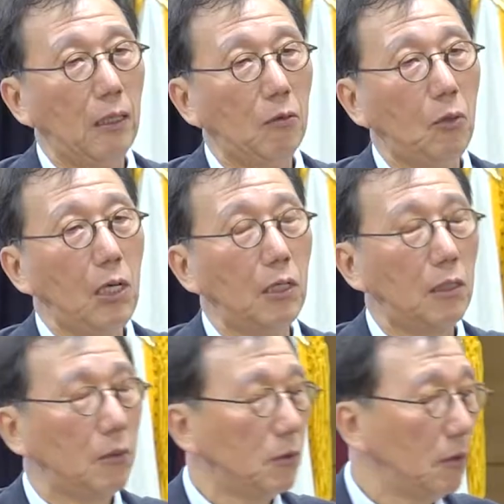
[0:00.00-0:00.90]

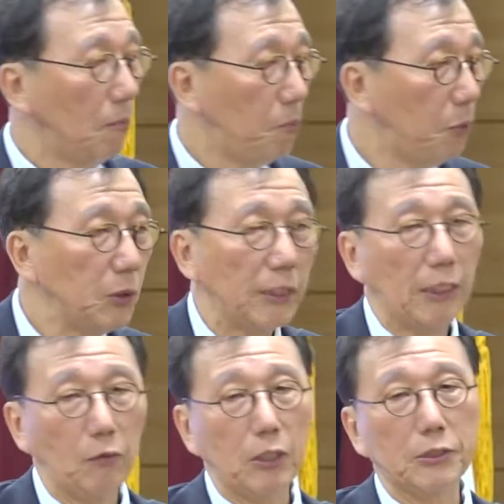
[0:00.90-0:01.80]
권력을
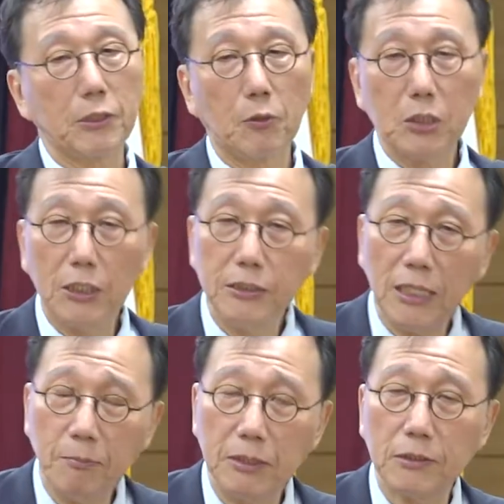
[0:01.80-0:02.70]
분산해놓으니까 서로
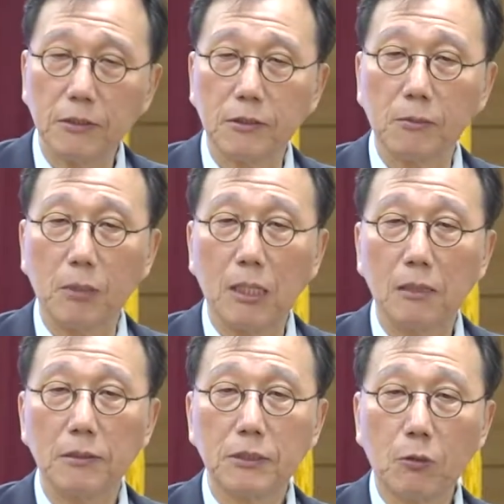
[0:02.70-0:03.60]
견제하면서 어떻습니까?
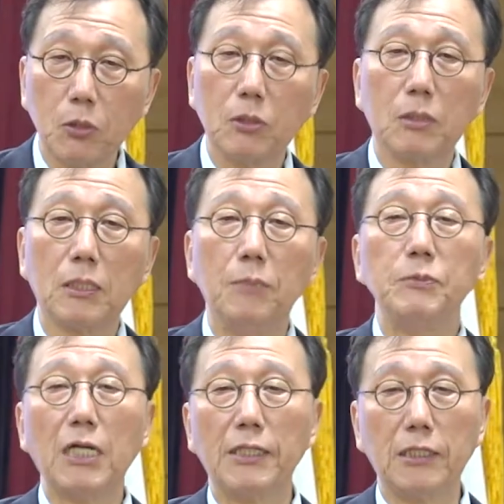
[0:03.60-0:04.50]
서로
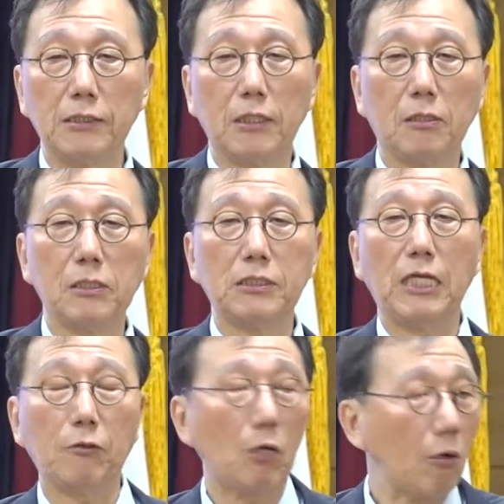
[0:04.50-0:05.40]
검증하는 거죠. 그
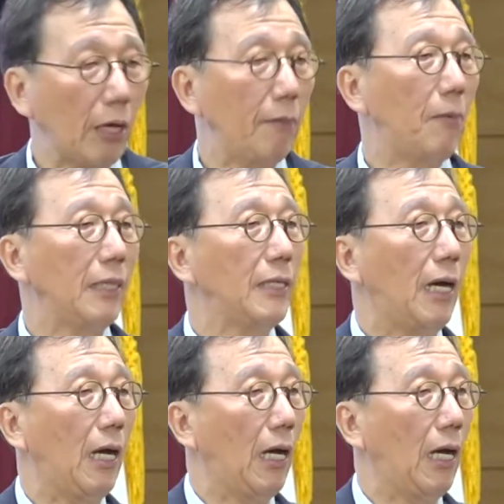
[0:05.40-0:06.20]
제도가 과연 맞냐